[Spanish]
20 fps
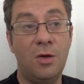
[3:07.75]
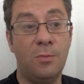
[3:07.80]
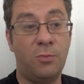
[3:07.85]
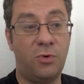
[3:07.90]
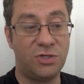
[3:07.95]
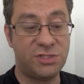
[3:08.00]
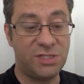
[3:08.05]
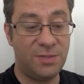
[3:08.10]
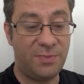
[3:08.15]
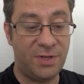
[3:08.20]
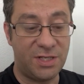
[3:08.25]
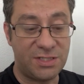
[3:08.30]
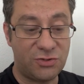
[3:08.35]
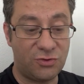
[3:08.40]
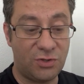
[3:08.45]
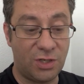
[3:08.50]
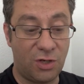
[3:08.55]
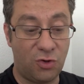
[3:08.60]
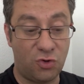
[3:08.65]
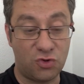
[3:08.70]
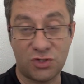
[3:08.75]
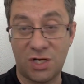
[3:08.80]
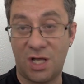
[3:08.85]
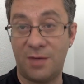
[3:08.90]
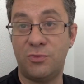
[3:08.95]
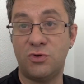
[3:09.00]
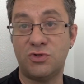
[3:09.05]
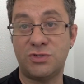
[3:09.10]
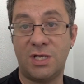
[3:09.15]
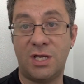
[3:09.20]
por el simple hecho de que los
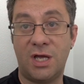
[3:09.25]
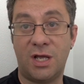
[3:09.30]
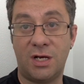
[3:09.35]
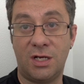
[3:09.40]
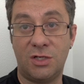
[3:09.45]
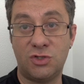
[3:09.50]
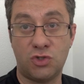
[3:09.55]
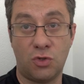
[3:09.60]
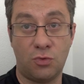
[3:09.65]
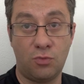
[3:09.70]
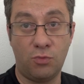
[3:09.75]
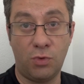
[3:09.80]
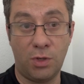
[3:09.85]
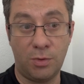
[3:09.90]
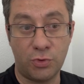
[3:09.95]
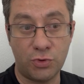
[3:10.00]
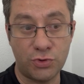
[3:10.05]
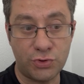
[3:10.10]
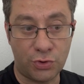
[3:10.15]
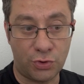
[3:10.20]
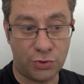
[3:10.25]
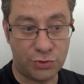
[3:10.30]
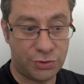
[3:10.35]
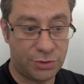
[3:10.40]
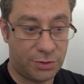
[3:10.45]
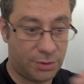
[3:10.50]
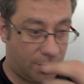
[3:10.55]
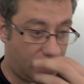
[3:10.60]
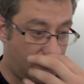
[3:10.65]
cambios de carril son muy bruscos